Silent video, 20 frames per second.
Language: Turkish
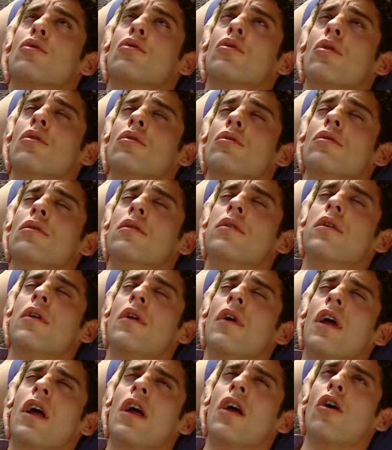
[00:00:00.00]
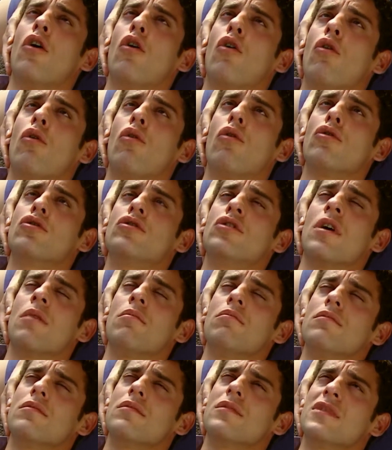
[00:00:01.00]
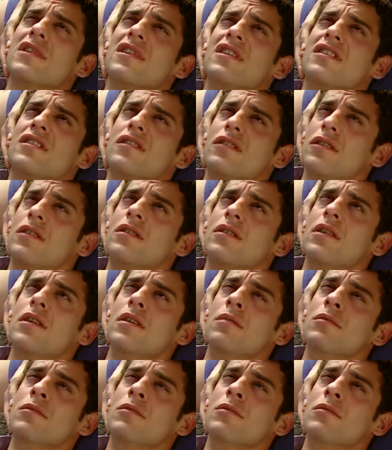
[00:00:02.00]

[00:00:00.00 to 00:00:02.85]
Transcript: Gönül, hocam siz iyi